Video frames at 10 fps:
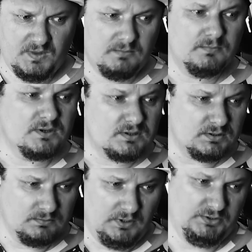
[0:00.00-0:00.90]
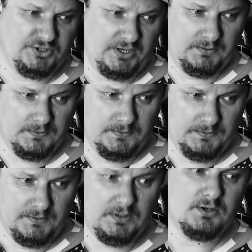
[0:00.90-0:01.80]
Там р молчалин.
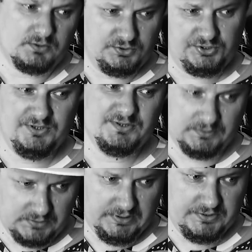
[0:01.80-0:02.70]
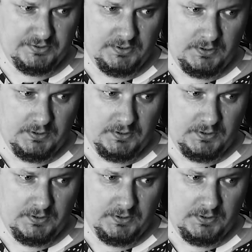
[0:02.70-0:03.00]
Не ерничай и заткнись.